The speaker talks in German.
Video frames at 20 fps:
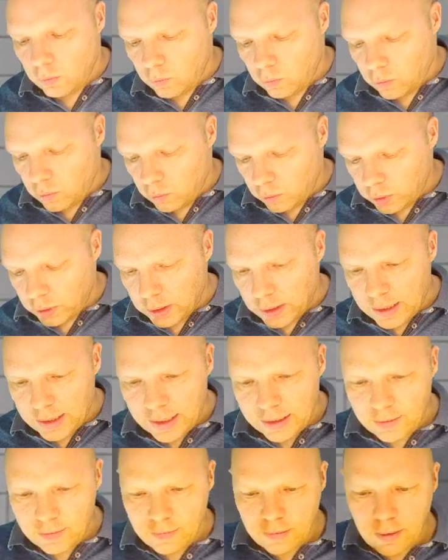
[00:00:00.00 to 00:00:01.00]
So, und die
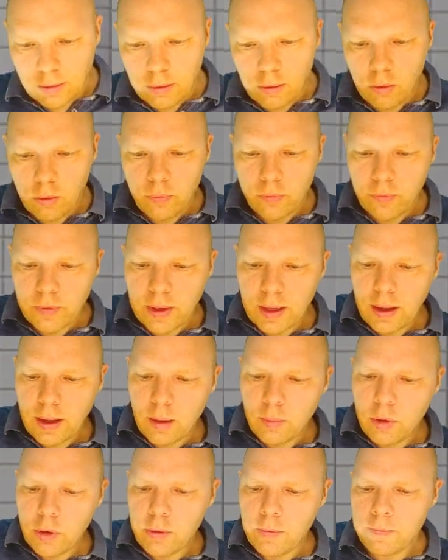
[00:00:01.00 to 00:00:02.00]
letzte
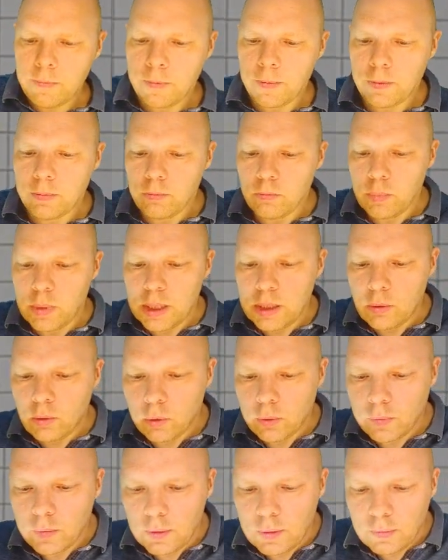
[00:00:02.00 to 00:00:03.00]
Aufgabe,
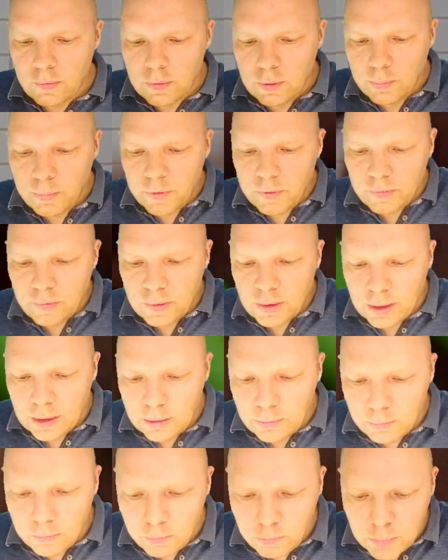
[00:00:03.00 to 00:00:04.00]
minus
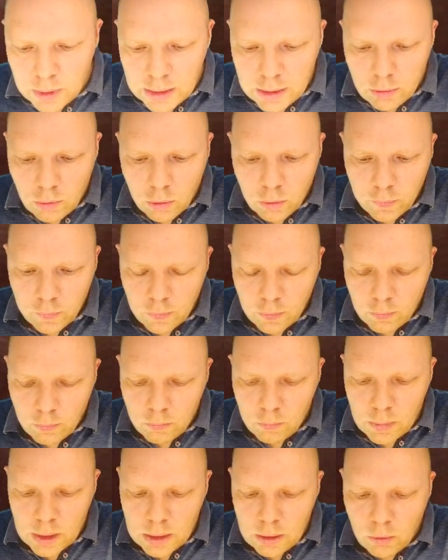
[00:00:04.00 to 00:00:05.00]
17, minus,
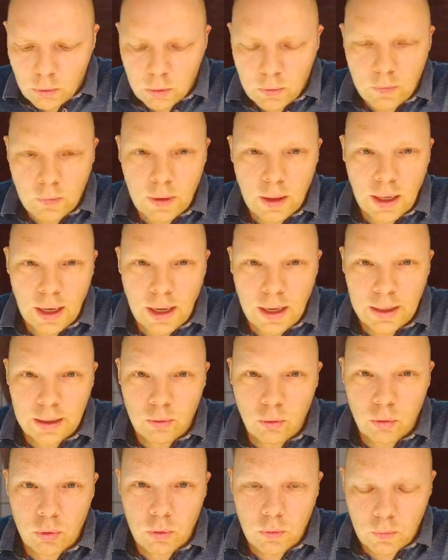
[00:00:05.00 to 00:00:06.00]
minus
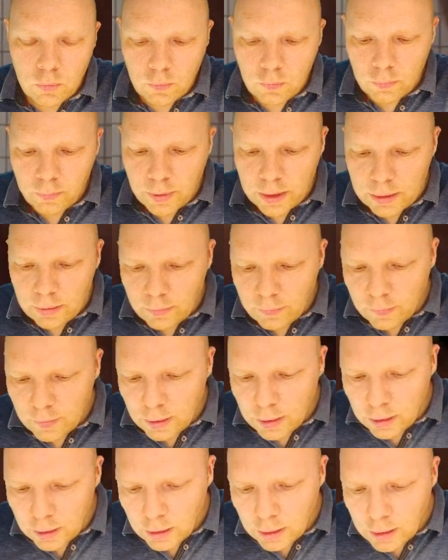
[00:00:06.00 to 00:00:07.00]

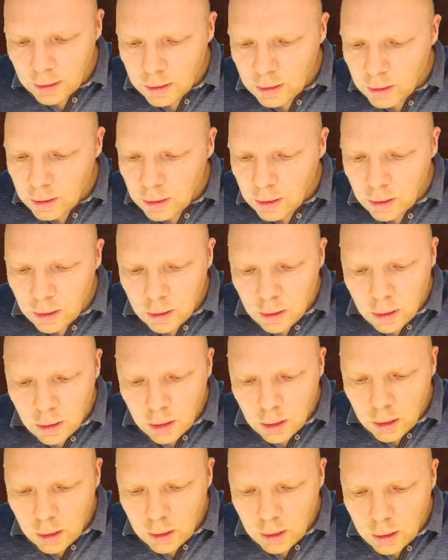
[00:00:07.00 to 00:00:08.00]
21.
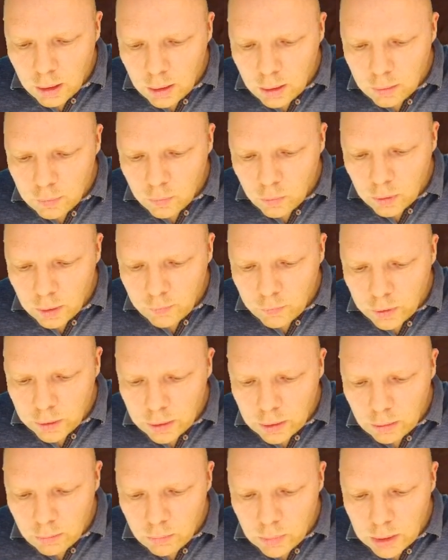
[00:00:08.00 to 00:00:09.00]
Also haben wir
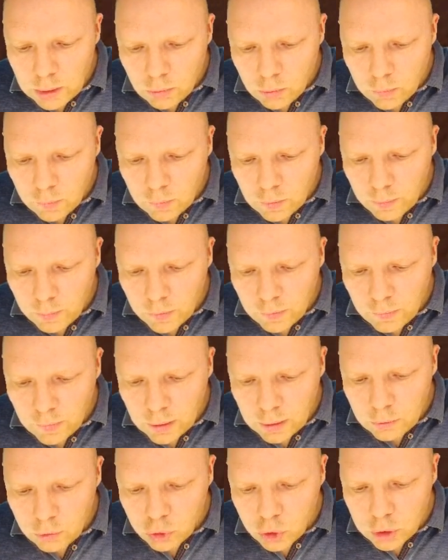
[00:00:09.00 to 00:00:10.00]
hier minus
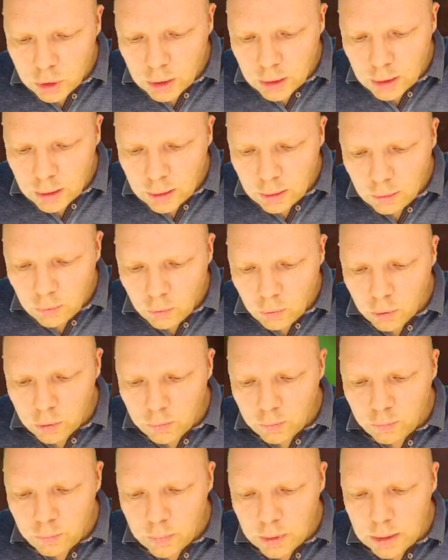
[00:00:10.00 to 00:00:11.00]
17 stehen
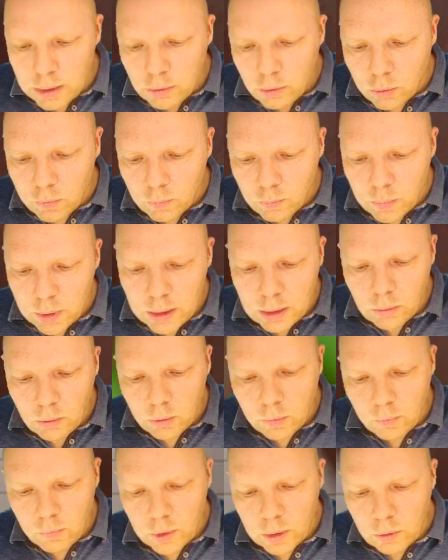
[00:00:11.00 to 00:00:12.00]
und minus,
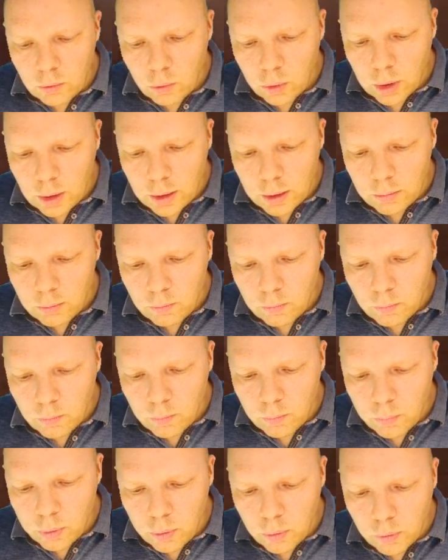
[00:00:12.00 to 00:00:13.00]
minus wird durch ein
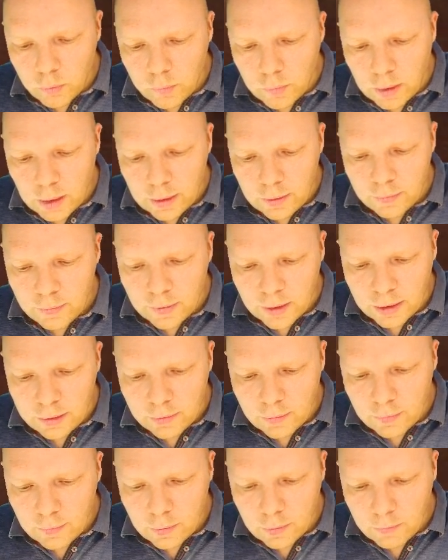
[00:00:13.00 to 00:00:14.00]
Plus
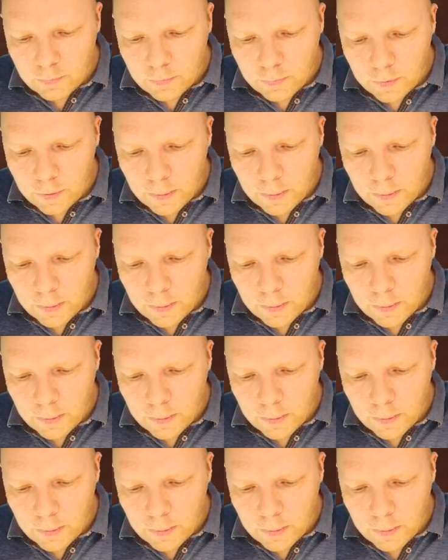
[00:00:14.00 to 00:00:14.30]
ersetzt.